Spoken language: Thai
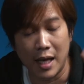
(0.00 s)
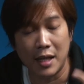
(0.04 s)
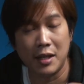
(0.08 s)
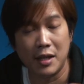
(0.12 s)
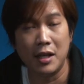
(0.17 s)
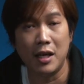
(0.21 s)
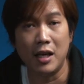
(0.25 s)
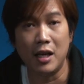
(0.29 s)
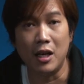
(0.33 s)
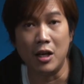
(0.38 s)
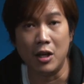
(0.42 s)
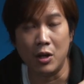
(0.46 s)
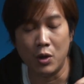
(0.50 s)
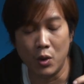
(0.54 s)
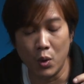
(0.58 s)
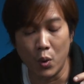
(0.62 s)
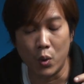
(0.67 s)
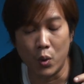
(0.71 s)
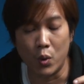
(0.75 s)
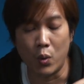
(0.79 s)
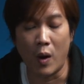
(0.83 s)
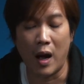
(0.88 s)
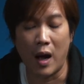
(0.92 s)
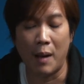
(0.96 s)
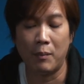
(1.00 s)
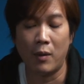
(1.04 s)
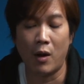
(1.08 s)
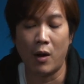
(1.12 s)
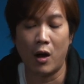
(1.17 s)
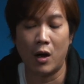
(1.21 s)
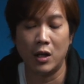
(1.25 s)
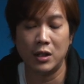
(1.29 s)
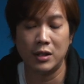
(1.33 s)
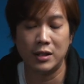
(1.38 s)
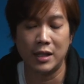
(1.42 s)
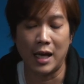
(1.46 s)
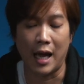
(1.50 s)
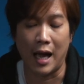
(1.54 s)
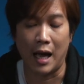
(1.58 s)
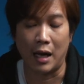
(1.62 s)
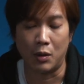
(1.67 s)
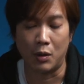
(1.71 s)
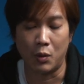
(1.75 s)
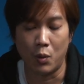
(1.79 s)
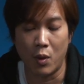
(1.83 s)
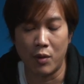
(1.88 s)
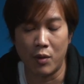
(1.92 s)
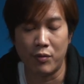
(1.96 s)
หน้าที่ดูดความร้อนจาก
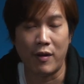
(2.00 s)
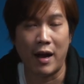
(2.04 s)
ดวง